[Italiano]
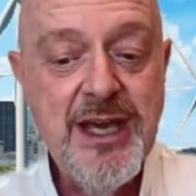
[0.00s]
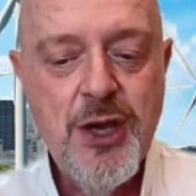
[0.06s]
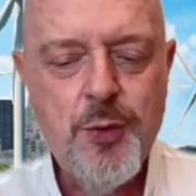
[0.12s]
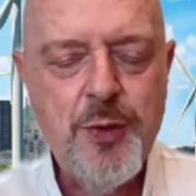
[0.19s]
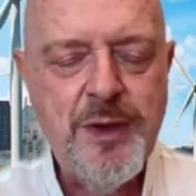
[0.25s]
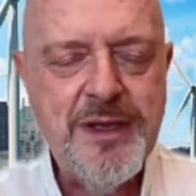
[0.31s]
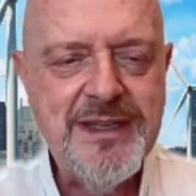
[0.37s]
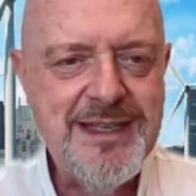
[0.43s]

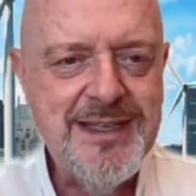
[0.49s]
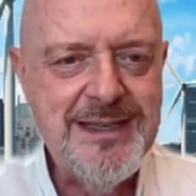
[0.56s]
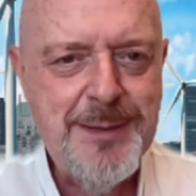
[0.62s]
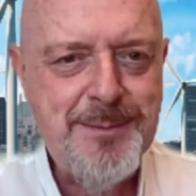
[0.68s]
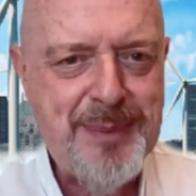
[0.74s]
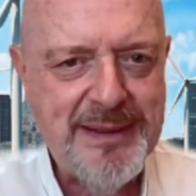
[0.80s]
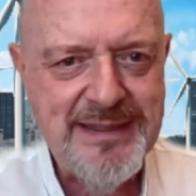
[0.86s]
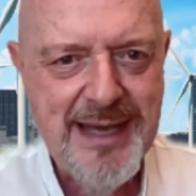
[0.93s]
Quindi
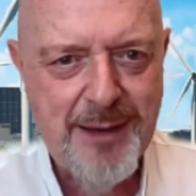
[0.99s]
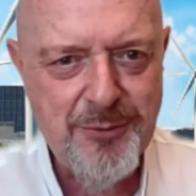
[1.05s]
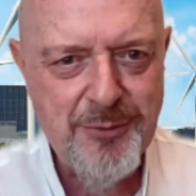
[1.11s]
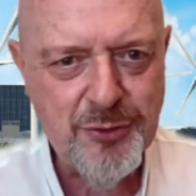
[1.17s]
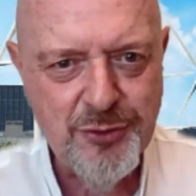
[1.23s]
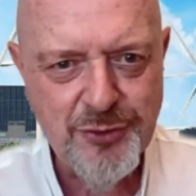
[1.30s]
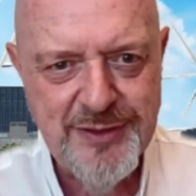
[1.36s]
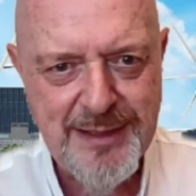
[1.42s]

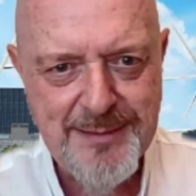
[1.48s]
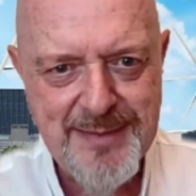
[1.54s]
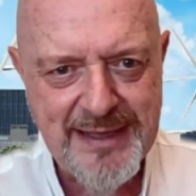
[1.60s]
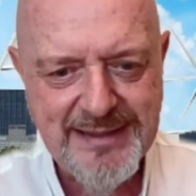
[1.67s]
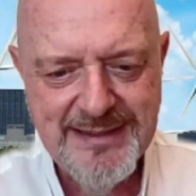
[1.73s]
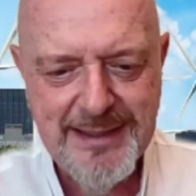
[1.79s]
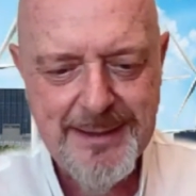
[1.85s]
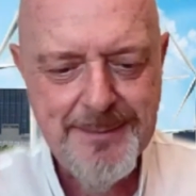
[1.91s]
dipendiamo
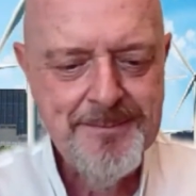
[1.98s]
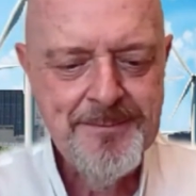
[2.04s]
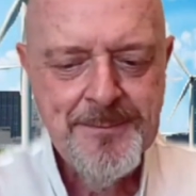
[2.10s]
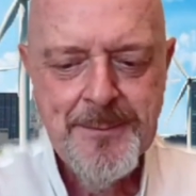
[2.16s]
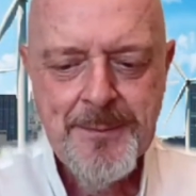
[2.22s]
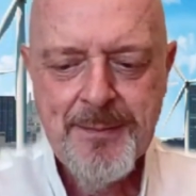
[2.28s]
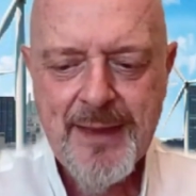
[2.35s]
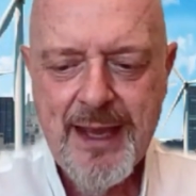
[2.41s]
totalmente
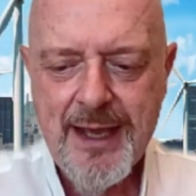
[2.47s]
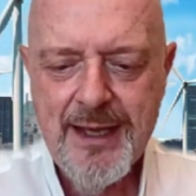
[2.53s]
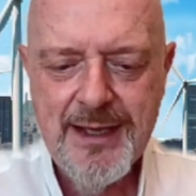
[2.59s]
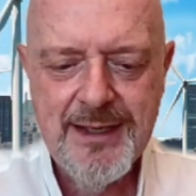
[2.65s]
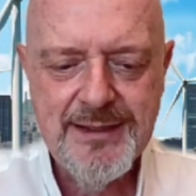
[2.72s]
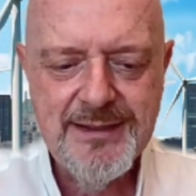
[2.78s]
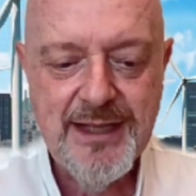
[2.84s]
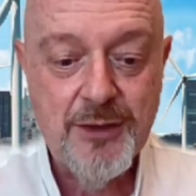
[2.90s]

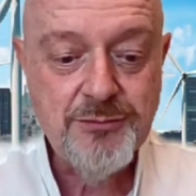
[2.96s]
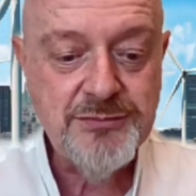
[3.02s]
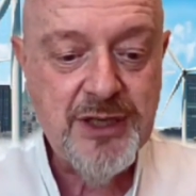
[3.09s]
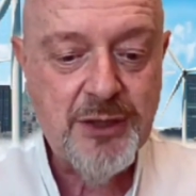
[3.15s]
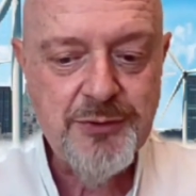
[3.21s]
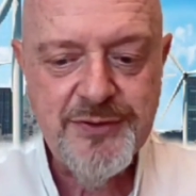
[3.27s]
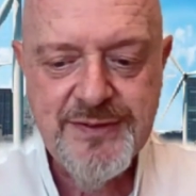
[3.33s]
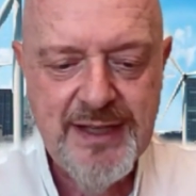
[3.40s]
eh, da,
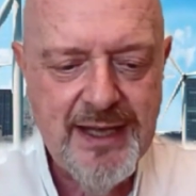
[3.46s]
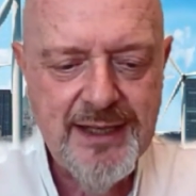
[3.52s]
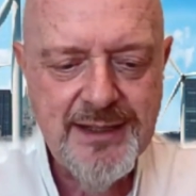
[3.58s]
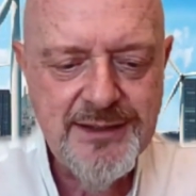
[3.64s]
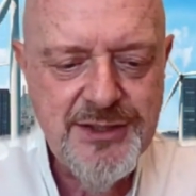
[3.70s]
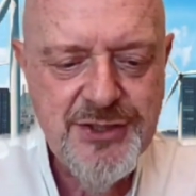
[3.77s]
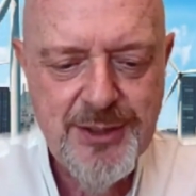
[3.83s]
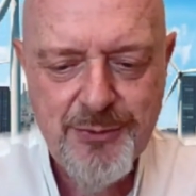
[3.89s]
da,
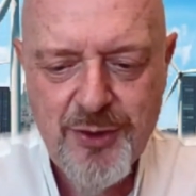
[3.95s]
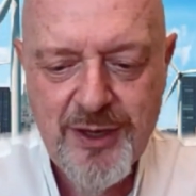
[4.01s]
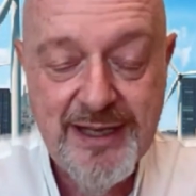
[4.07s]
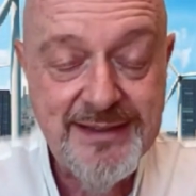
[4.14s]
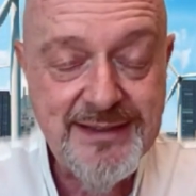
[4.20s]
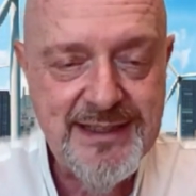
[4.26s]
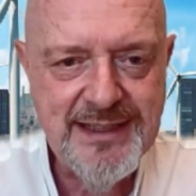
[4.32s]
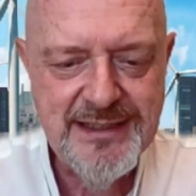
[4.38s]
questa diciamo,
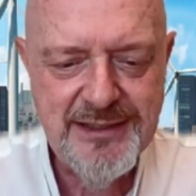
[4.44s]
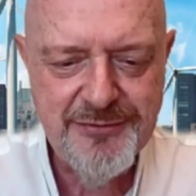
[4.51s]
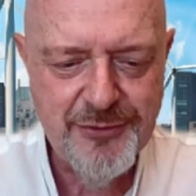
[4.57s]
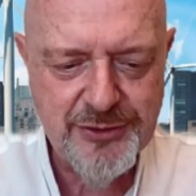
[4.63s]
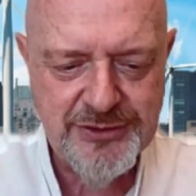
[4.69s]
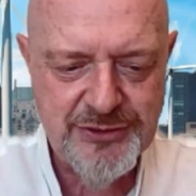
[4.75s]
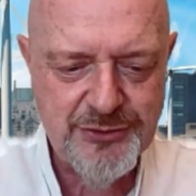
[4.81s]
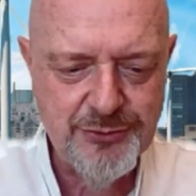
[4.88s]
catena di
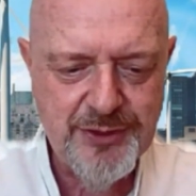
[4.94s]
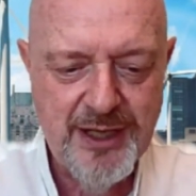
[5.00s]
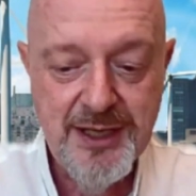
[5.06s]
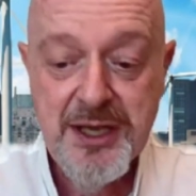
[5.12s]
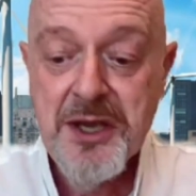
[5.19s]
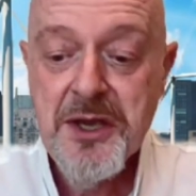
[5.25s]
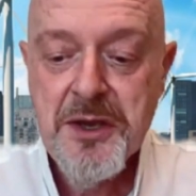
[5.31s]
fornitura.